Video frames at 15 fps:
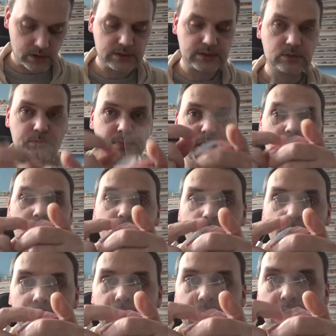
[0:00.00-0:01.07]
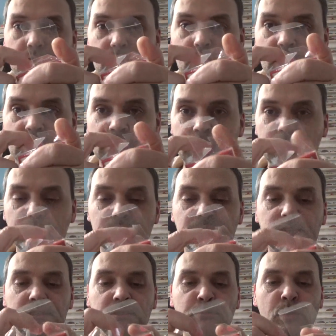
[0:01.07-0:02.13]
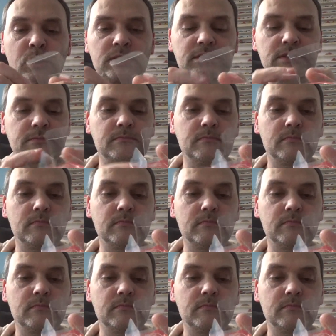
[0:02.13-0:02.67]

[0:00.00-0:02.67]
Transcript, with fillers: Super, hier, man sieht's, die Box